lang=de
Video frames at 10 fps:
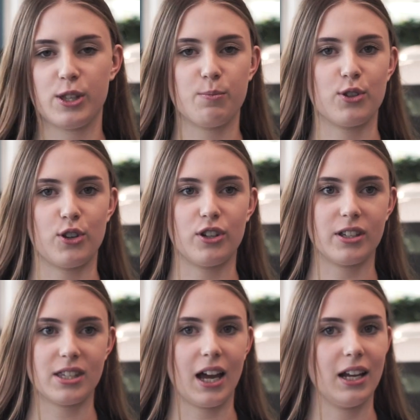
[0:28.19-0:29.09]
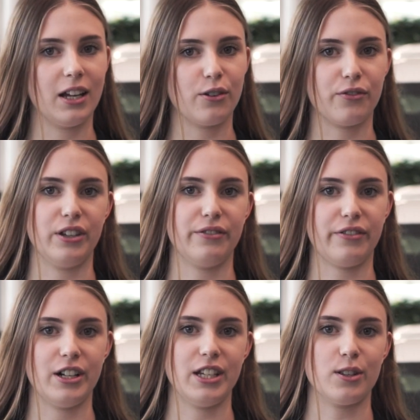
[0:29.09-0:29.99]
Als besonderes Highlight auf jeden
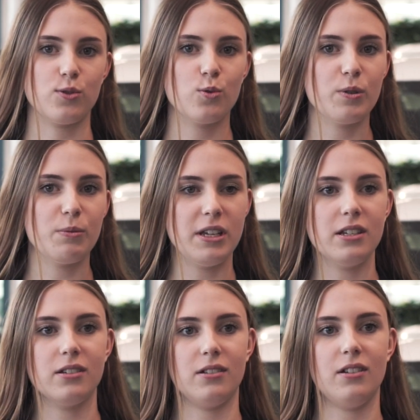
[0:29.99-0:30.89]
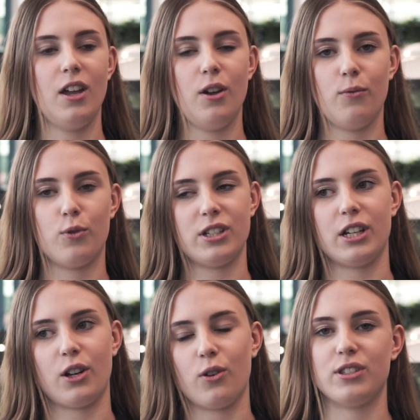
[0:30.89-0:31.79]
Fall die Azubi-Miete, wo ich
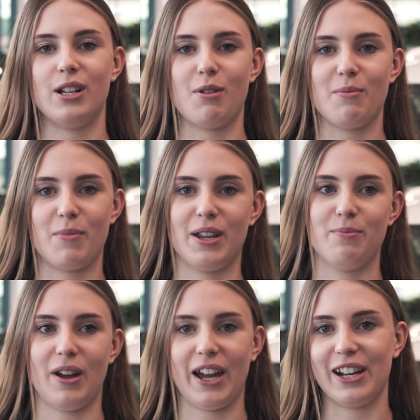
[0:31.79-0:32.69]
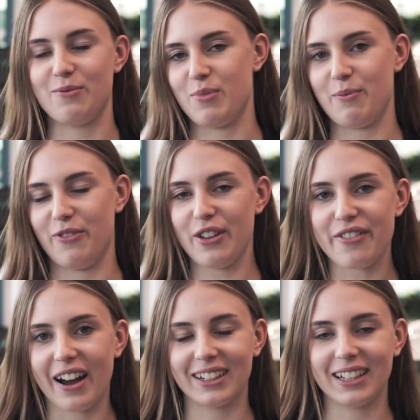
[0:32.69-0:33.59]
dann auch selber meinen eigenen BMW
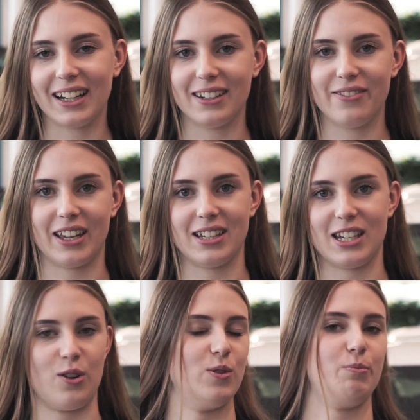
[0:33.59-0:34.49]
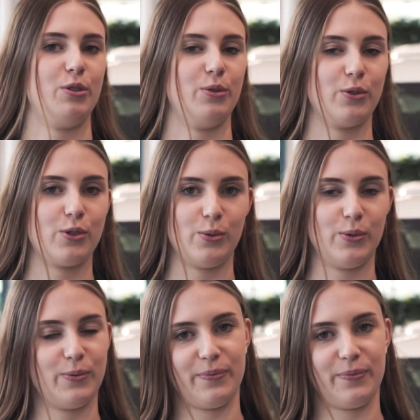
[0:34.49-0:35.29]
fahren kann, während der Ausbildung schon.